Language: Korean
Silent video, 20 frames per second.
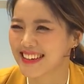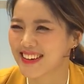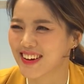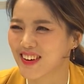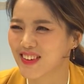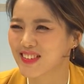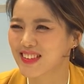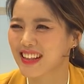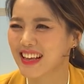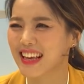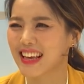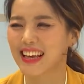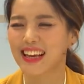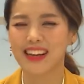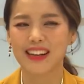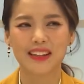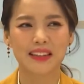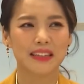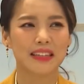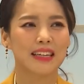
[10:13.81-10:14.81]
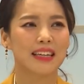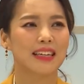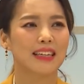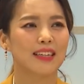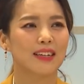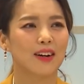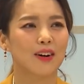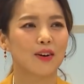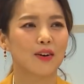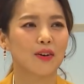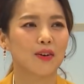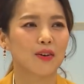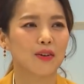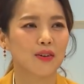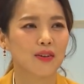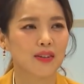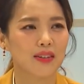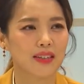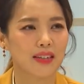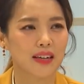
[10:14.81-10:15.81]
그건데
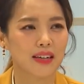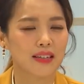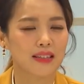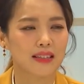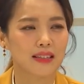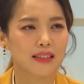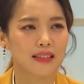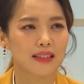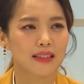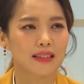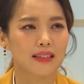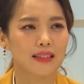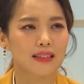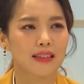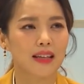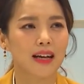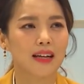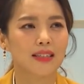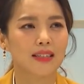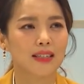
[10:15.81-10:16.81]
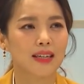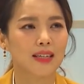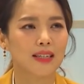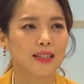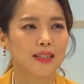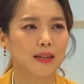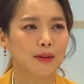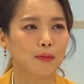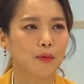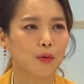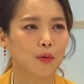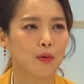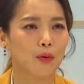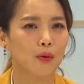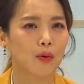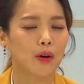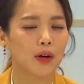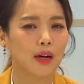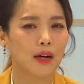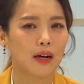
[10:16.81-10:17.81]
어그그 그러니까 당시에 이제
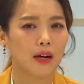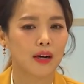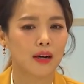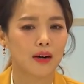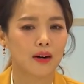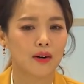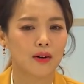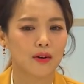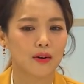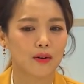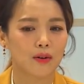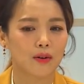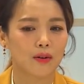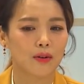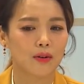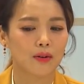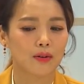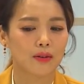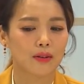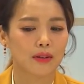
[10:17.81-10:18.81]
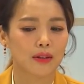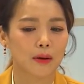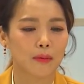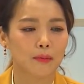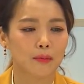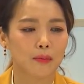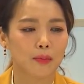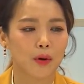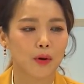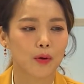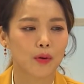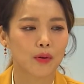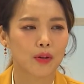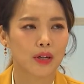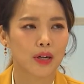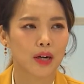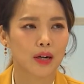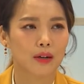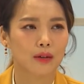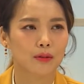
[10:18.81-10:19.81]
뭐 어,
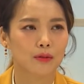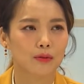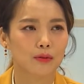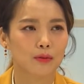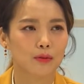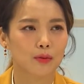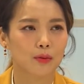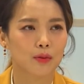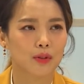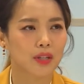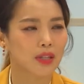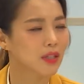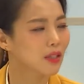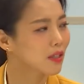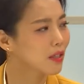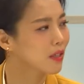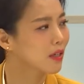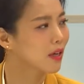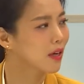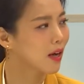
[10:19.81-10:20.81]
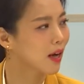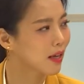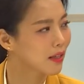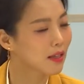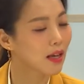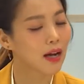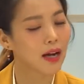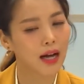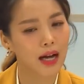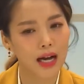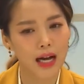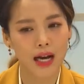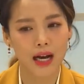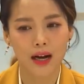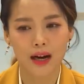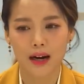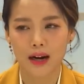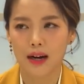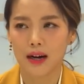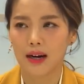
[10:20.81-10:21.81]
남편이랑 교제를 하다가
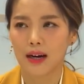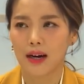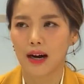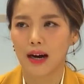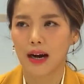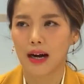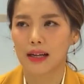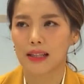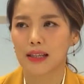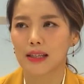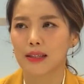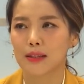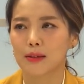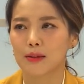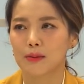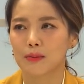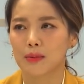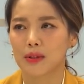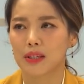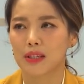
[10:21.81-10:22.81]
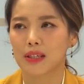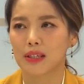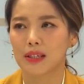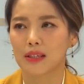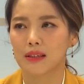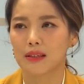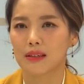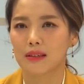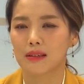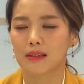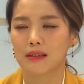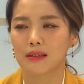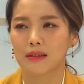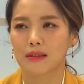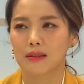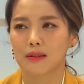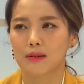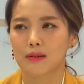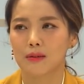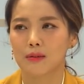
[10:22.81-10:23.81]
하나님이
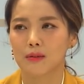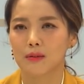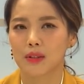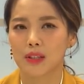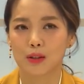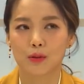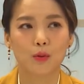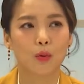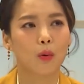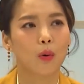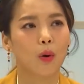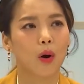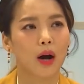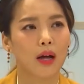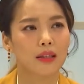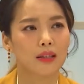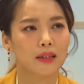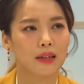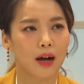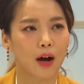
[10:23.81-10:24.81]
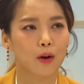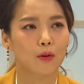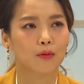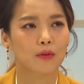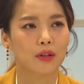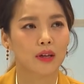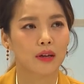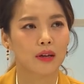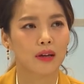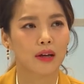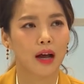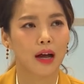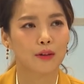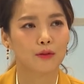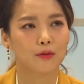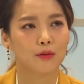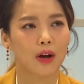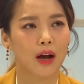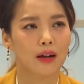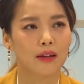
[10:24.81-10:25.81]
그 기도하는 가운데
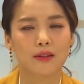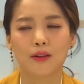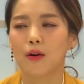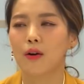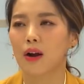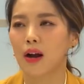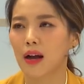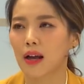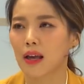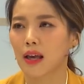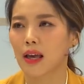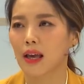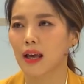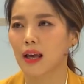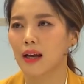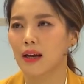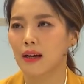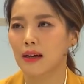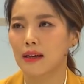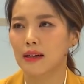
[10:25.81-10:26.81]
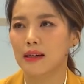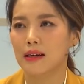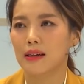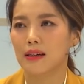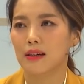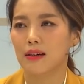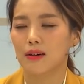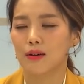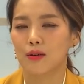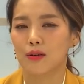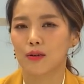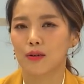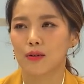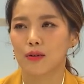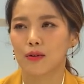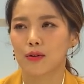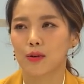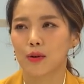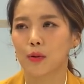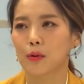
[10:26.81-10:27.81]
아주 강력하게 네.
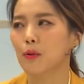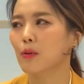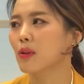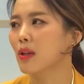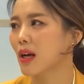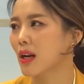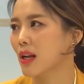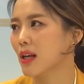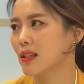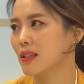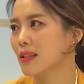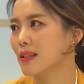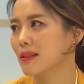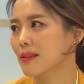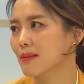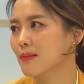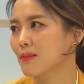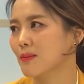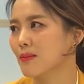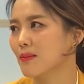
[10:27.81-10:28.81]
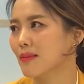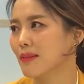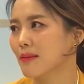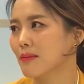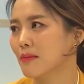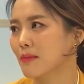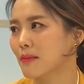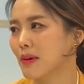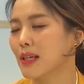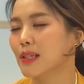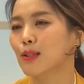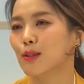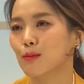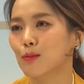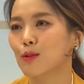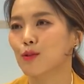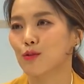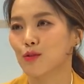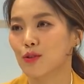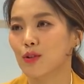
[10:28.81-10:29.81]
어, 결혼하라는 음.
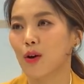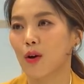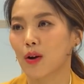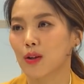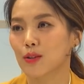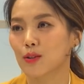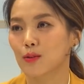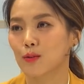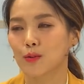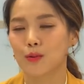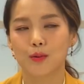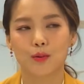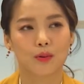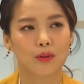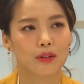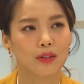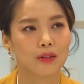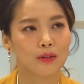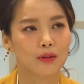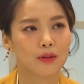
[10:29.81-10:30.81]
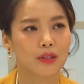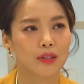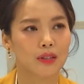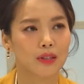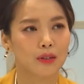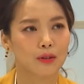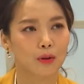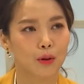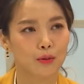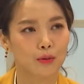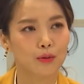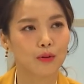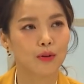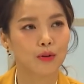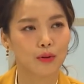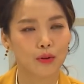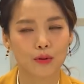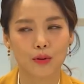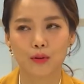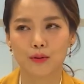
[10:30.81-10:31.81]
말씀을 주셔가지고 그래서 진짜
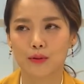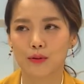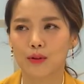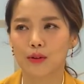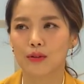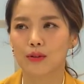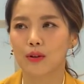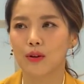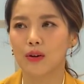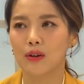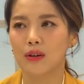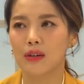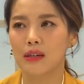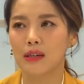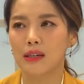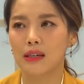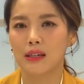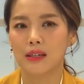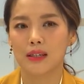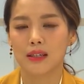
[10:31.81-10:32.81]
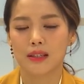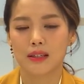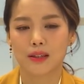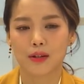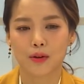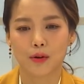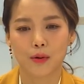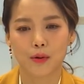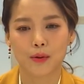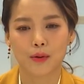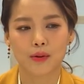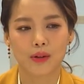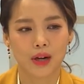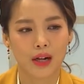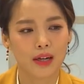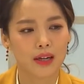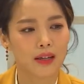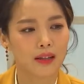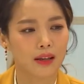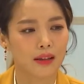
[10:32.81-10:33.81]
서둘러서 서둘러서 진짜 결혼을
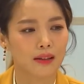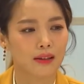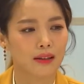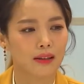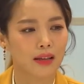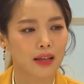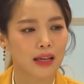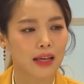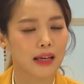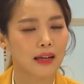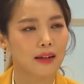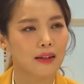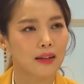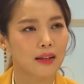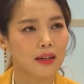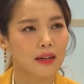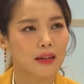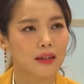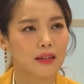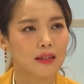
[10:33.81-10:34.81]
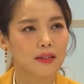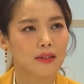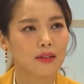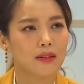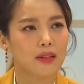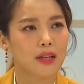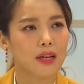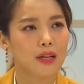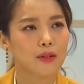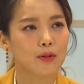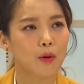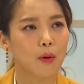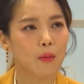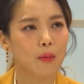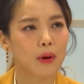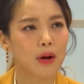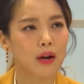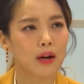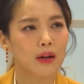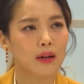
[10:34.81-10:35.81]
하게 됐는데 그때
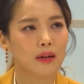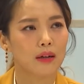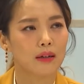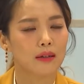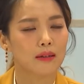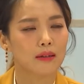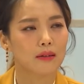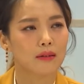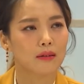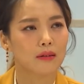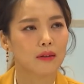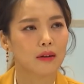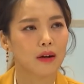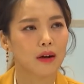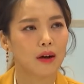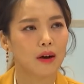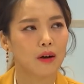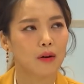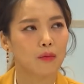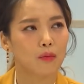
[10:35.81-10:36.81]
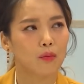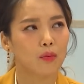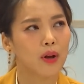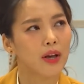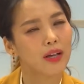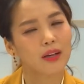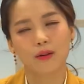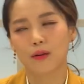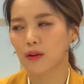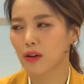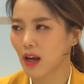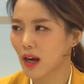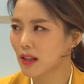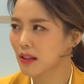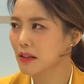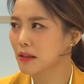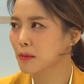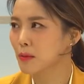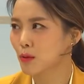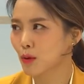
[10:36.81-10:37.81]
정말 어, 왜 이렇게
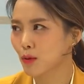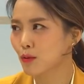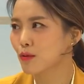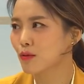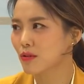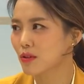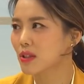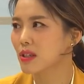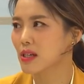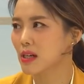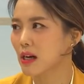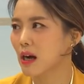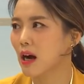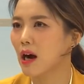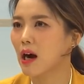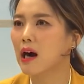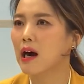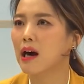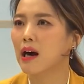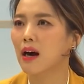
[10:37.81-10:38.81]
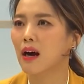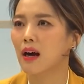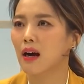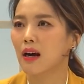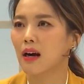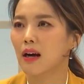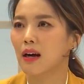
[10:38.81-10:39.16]
하나님이 서두르실까?